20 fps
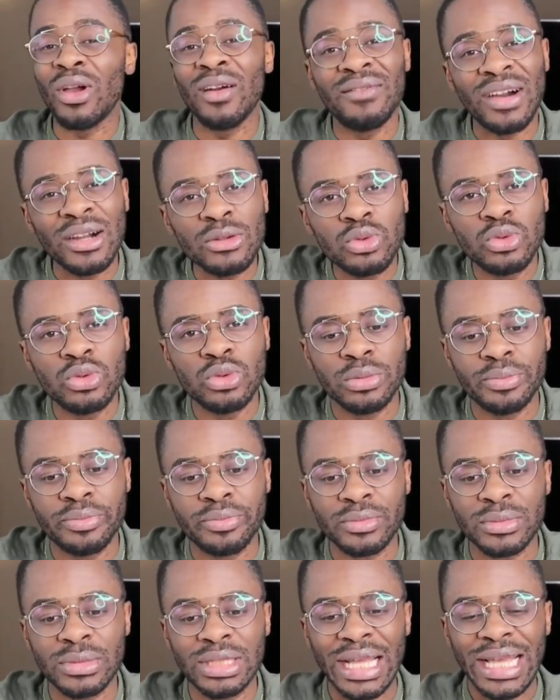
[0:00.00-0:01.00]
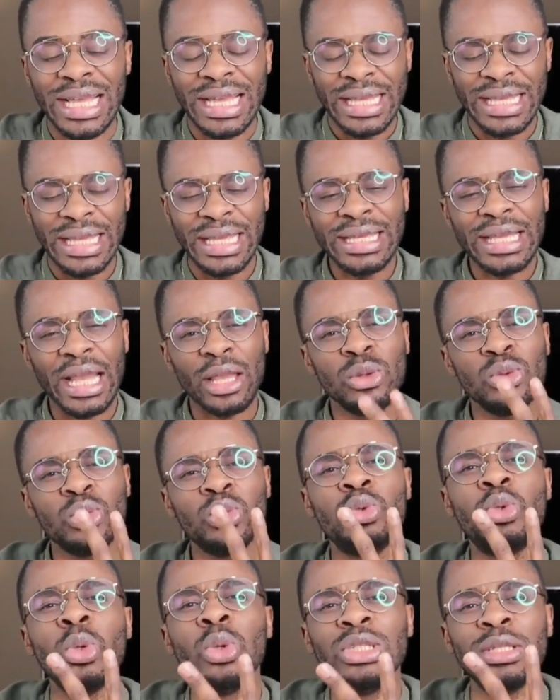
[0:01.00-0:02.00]
tu as vendu, il y a
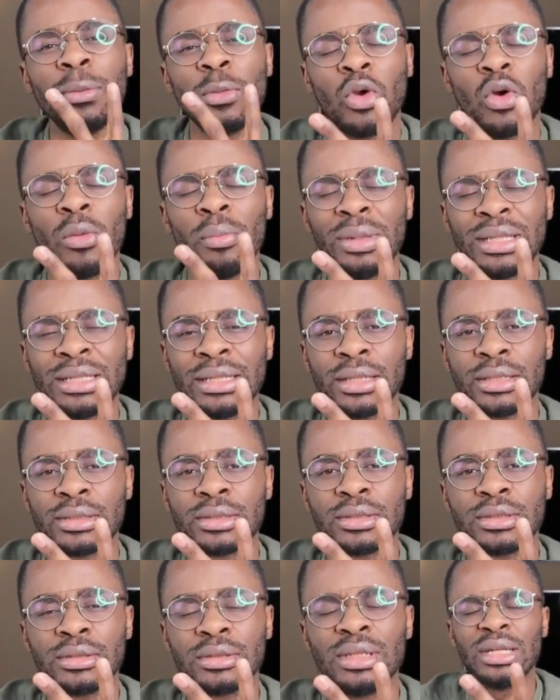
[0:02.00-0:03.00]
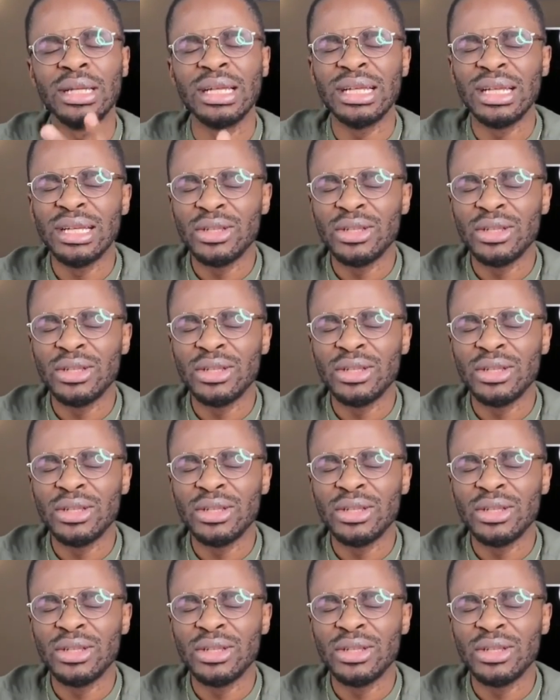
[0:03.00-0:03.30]
une deuxième compétence